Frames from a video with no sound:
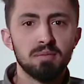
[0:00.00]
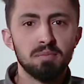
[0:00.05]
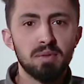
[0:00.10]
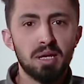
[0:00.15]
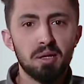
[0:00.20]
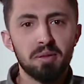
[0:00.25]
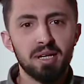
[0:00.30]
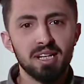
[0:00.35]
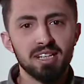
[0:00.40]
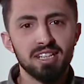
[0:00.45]

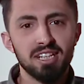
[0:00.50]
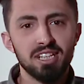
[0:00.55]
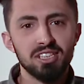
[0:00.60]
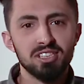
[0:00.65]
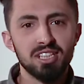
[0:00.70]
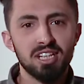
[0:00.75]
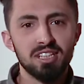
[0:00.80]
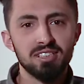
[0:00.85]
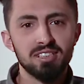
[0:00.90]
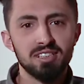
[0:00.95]
Merhaba
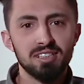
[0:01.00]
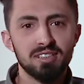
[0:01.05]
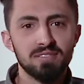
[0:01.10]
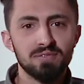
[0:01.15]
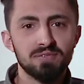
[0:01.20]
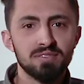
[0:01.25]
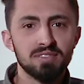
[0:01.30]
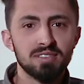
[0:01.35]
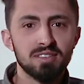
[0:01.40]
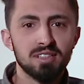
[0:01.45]
arkadaşlar.
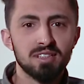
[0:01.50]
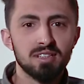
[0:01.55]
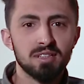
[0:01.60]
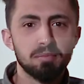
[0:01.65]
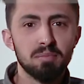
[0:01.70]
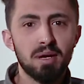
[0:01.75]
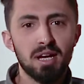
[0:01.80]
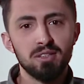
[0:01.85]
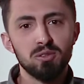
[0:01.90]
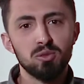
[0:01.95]

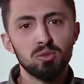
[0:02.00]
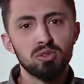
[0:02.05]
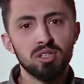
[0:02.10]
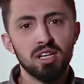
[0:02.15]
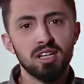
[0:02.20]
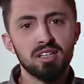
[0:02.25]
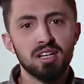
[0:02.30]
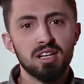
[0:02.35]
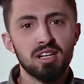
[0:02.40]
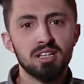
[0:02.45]
Ben
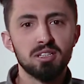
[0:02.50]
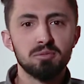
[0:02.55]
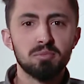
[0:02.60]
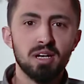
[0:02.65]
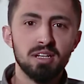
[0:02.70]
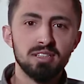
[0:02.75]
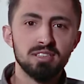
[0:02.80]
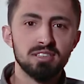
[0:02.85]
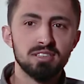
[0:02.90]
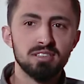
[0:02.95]
Hüseyin Karani
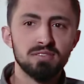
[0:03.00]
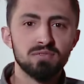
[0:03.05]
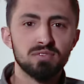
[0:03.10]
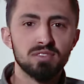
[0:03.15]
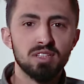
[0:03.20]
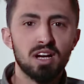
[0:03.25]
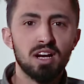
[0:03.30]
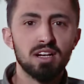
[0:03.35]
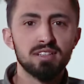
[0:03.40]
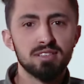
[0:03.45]
Baydı.
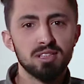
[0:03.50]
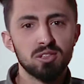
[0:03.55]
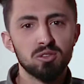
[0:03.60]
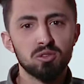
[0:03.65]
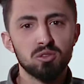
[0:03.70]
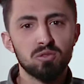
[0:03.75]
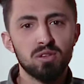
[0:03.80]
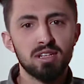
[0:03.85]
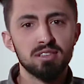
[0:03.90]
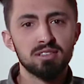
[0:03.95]

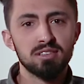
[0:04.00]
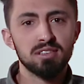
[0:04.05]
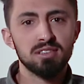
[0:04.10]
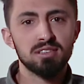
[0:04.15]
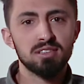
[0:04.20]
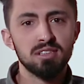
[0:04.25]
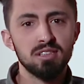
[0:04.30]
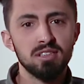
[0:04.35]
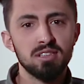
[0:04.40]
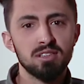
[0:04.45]
Akdeniz
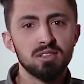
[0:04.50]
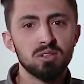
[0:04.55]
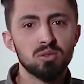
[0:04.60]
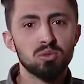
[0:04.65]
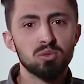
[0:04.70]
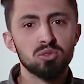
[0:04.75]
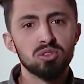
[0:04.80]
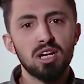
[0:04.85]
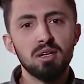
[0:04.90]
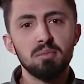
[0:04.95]
Üniversitesi
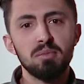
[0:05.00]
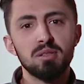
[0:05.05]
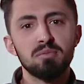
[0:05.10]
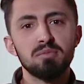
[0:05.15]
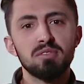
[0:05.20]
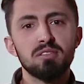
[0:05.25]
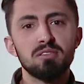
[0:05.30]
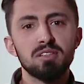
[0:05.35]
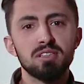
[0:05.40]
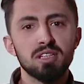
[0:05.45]
Uzay
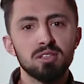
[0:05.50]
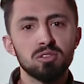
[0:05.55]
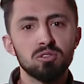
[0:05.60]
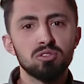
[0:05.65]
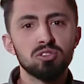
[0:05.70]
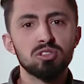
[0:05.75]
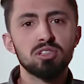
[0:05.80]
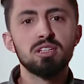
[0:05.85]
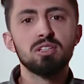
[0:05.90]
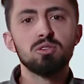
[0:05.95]
Bilimleri ve
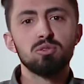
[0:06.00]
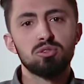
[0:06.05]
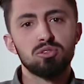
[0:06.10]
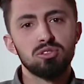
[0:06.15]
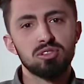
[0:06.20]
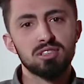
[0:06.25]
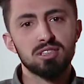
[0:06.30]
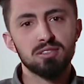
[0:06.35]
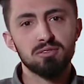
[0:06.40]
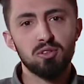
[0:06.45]
Teknolojileri 3.
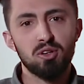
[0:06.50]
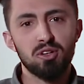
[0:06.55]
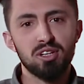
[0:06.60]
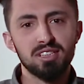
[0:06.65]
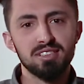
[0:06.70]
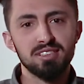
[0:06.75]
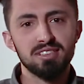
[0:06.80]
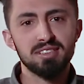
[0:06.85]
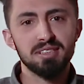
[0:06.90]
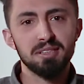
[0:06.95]
sınıf
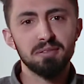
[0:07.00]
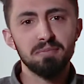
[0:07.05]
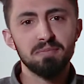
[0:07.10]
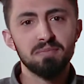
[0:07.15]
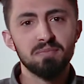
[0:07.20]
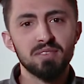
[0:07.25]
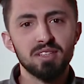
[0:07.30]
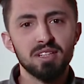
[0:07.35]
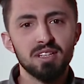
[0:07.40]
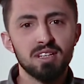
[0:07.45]
öğrencisiyim.
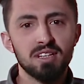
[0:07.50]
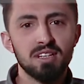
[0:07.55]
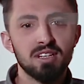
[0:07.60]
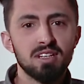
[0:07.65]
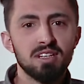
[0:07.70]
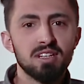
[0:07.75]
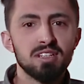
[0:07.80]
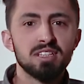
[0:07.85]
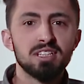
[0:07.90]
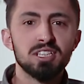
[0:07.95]

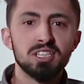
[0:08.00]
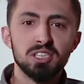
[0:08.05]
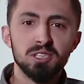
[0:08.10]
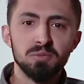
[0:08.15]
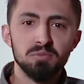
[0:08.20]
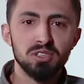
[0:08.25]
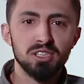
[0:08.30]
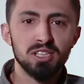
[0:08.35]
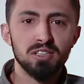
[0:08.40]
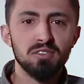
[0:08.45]

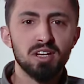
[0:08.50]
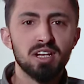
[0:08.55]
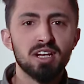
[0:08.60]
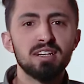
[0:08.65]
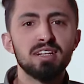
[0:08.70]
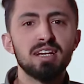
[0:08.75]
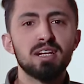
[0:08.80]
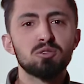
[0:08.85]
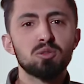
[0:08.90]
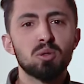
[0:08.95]
Girişimcilik ve
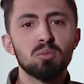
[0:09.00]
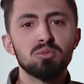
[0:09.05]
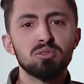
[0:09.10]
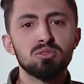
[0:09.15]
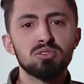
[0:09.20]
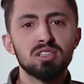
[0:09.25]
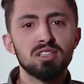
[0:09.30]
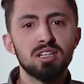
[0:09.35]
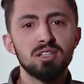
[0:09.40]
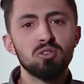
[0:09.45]
Kariyer
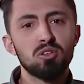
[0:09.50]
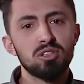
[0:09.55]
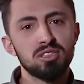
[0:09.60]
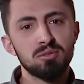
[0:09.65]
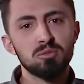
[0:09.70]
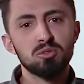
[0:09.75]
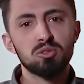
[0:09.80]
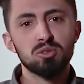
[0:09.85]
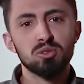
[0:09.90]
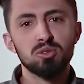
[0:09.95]
Topluluğu'nda da
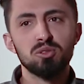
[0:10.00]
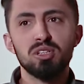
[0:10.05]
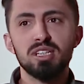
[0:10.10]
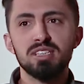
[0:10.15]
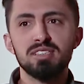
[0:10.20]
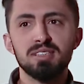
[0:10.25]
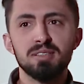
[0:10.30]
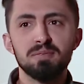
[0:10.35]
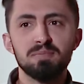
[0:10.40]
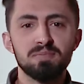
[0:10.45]
yönetim kurulu
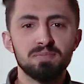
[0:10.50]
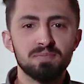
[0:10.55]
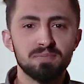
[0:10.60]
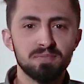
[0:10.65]
üyesiyim.